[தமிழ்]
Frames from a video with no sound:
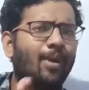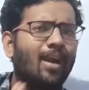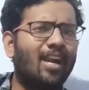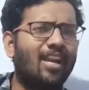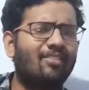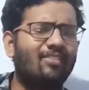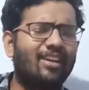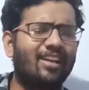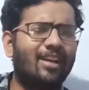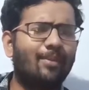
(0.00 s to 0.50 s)

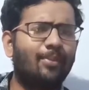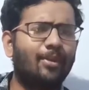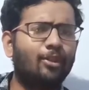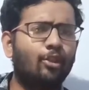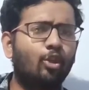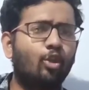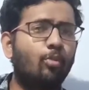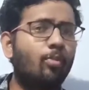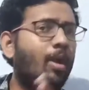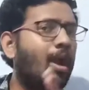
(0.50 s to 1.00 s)
பாடல் வரிகளை
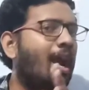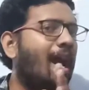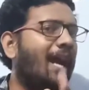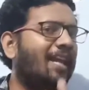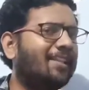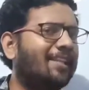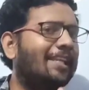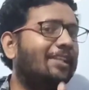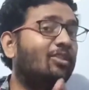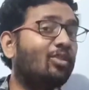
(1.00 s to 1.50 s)
பற்றியும்
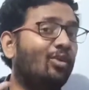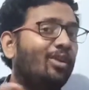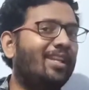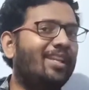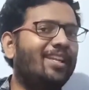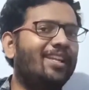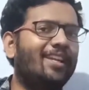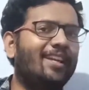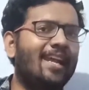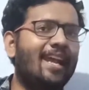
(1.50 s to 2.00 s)
அதுல
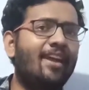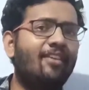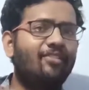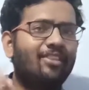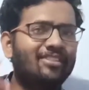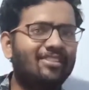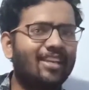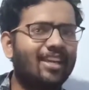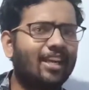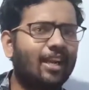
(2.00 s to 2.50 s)
சொல்லியிருக்கிற
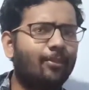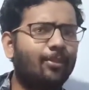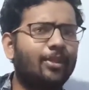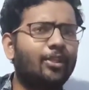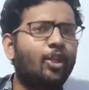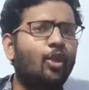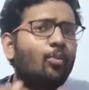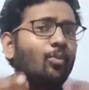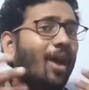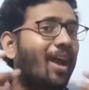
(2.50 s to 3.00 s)
விஷயங்களை
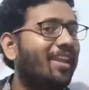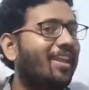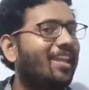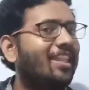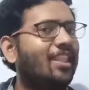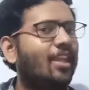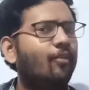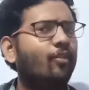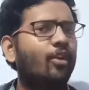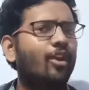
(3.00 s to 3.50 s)
பற்றியும் தான்
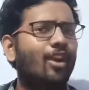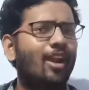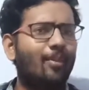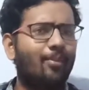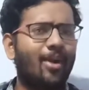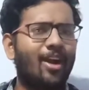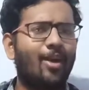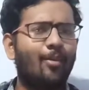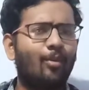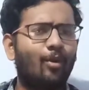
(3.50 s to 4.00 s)
இந்த வீடியோவில்
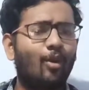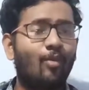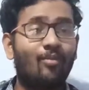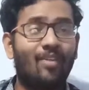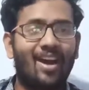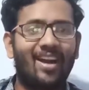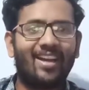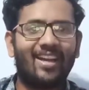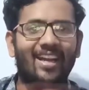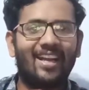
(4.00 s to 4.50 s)
பார்க்க போகிறோம்
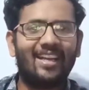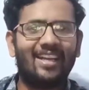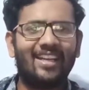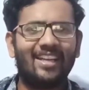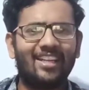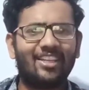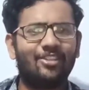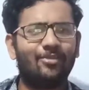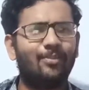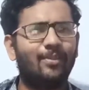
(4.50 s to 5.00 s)
வாங்க
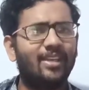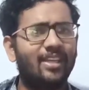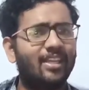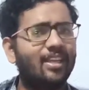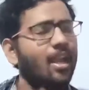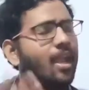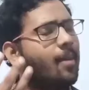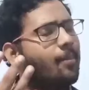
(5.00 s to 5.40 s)
லிரிக்ஸ் மீனிங்